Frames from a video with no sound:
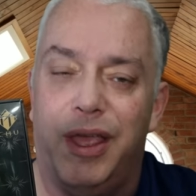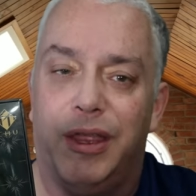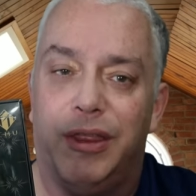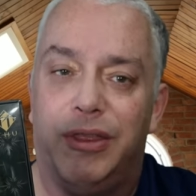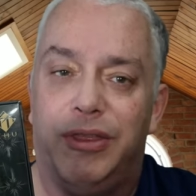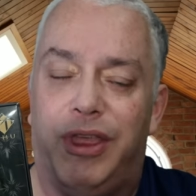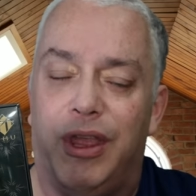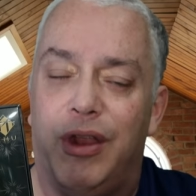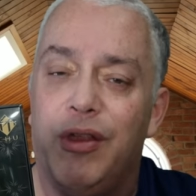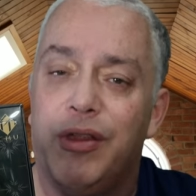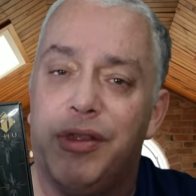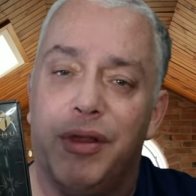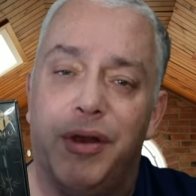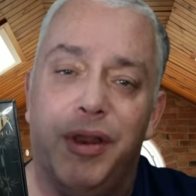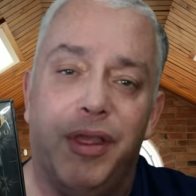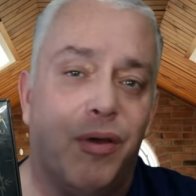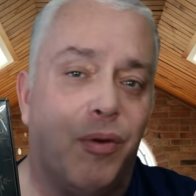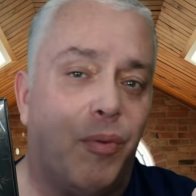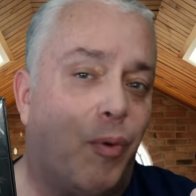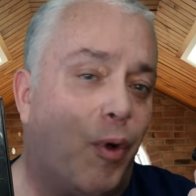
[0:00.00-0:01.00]
tiene un
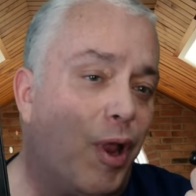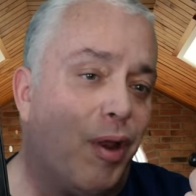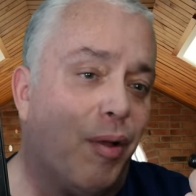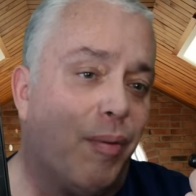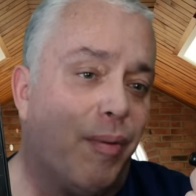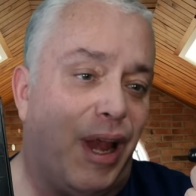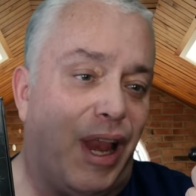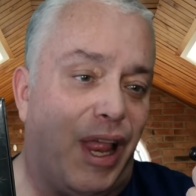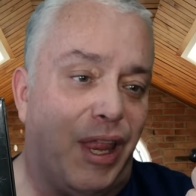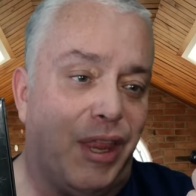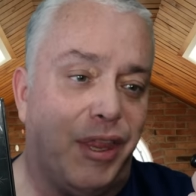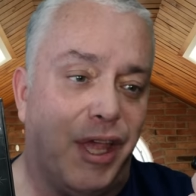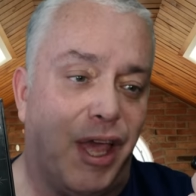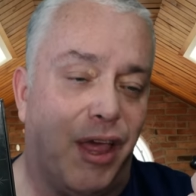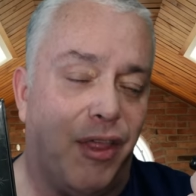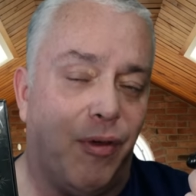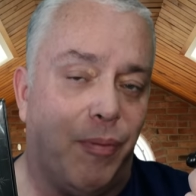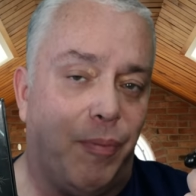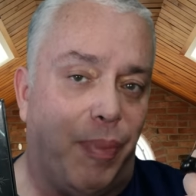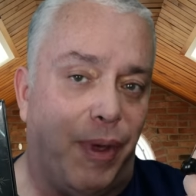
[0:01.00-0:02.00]
sonido bueno,
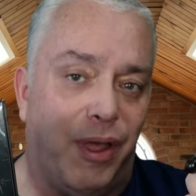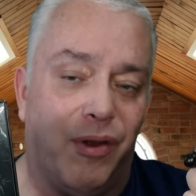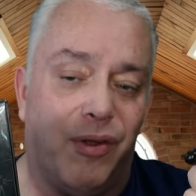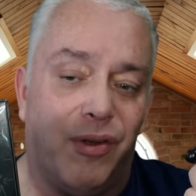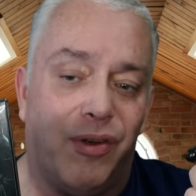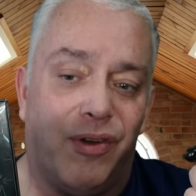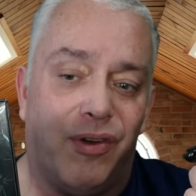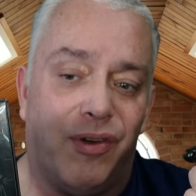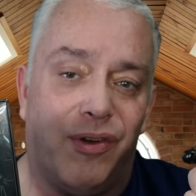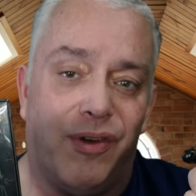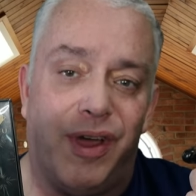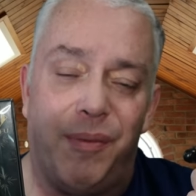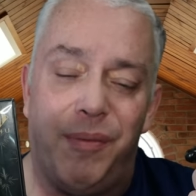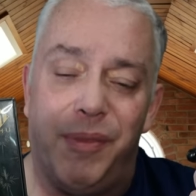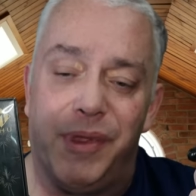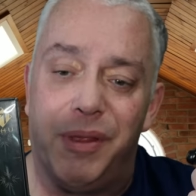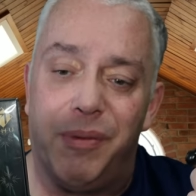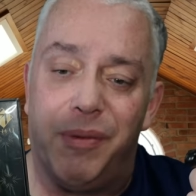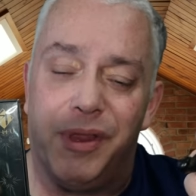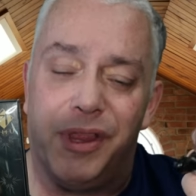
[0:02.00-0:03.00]
balanceado, pero a
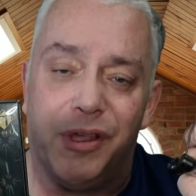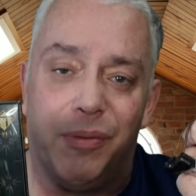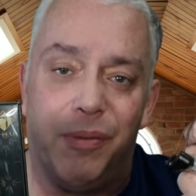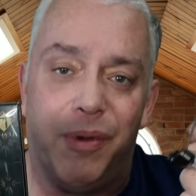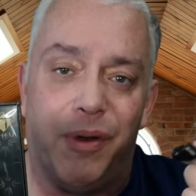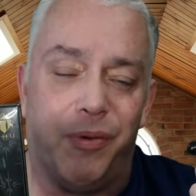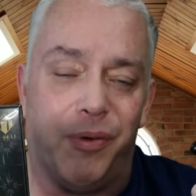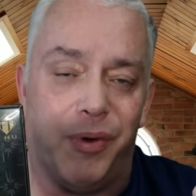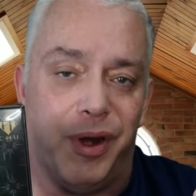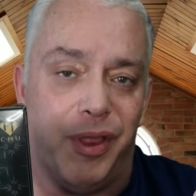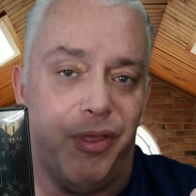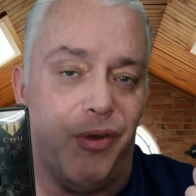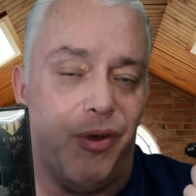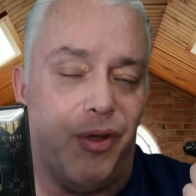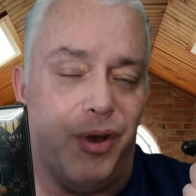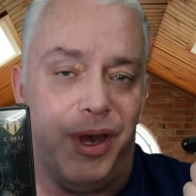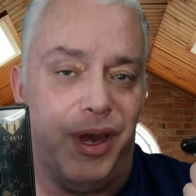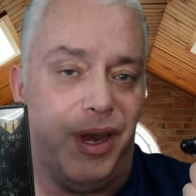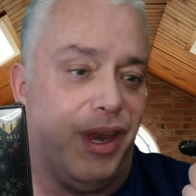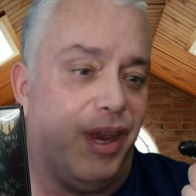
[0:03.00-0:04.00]
mí se me hace como
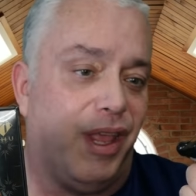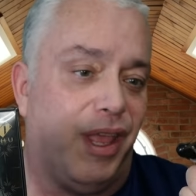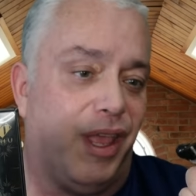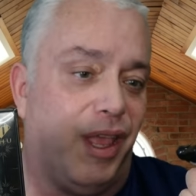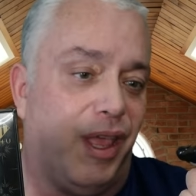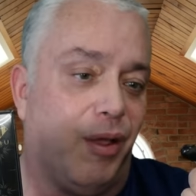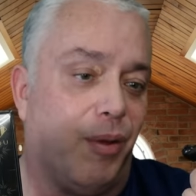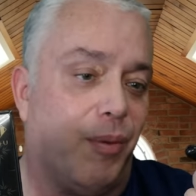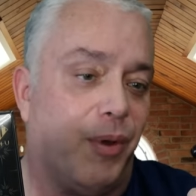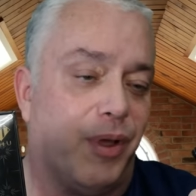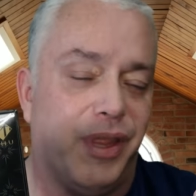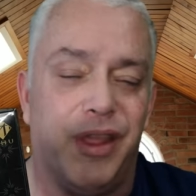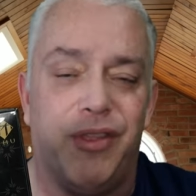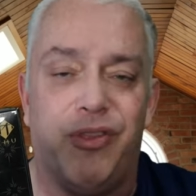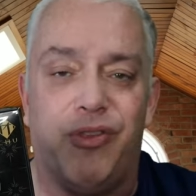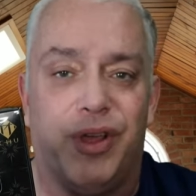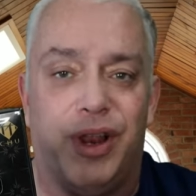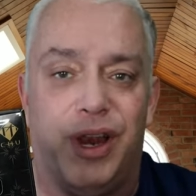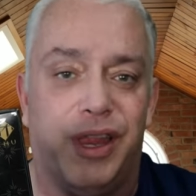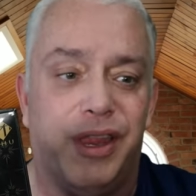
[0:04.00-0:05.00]
aburridón y como que
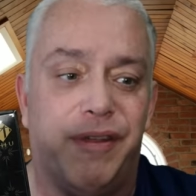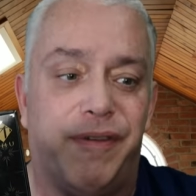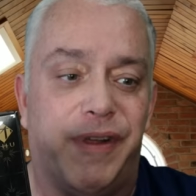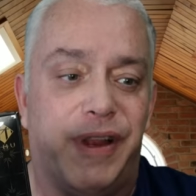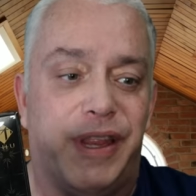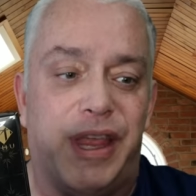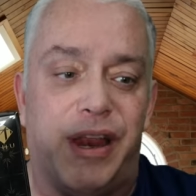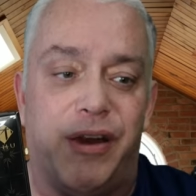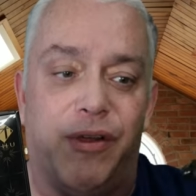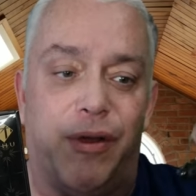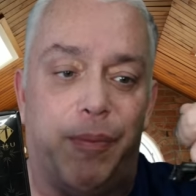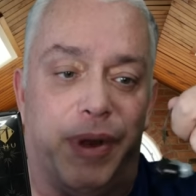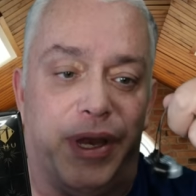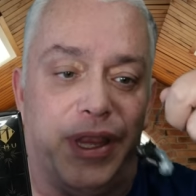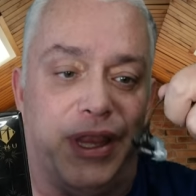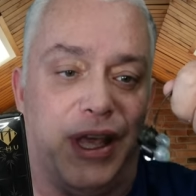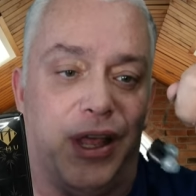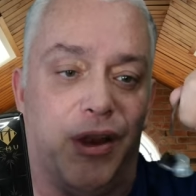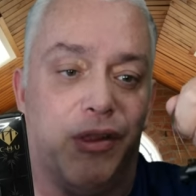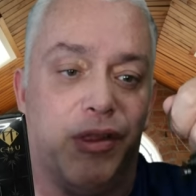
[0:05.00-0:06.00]
siento que le hace falta algo.
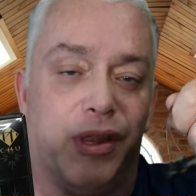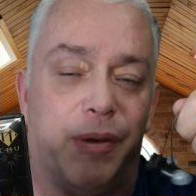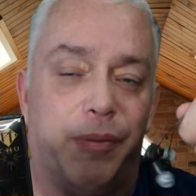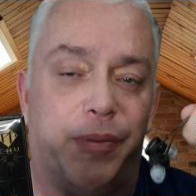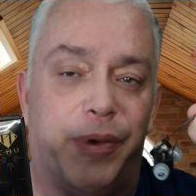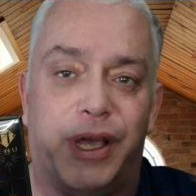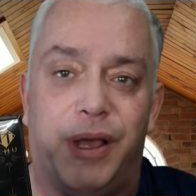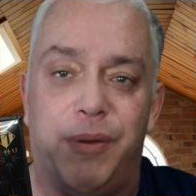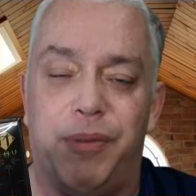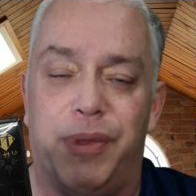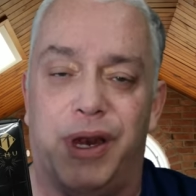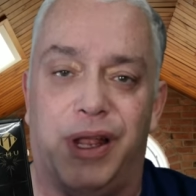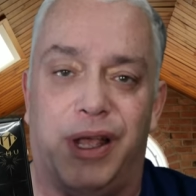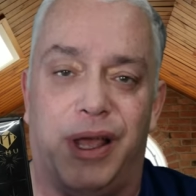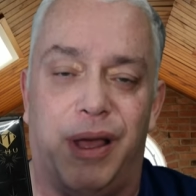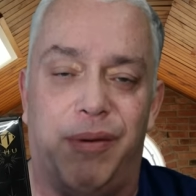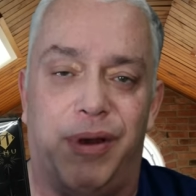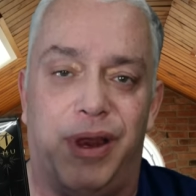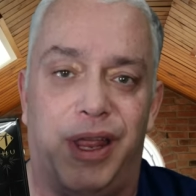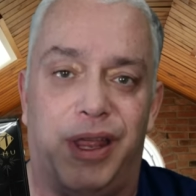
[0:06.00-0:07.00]
Aparte que no se le puede cambiar el
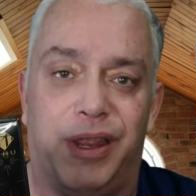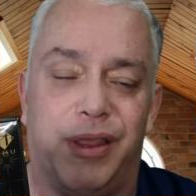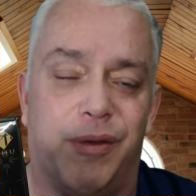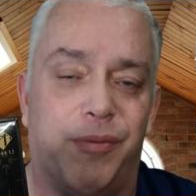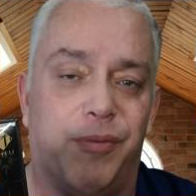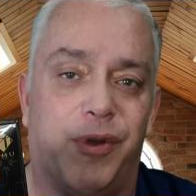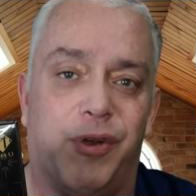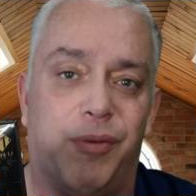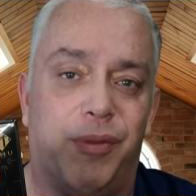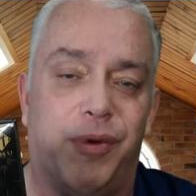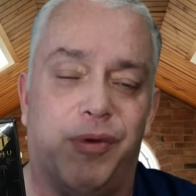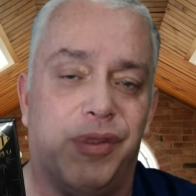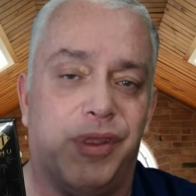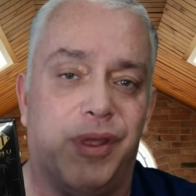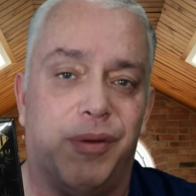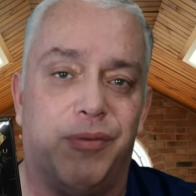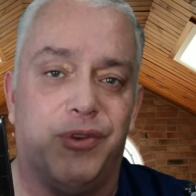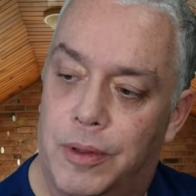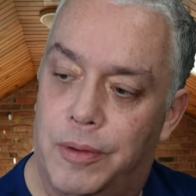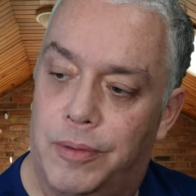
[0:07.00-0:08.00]
cable, tampoco me gusta
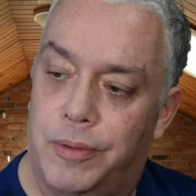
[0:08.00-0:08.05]
mucho.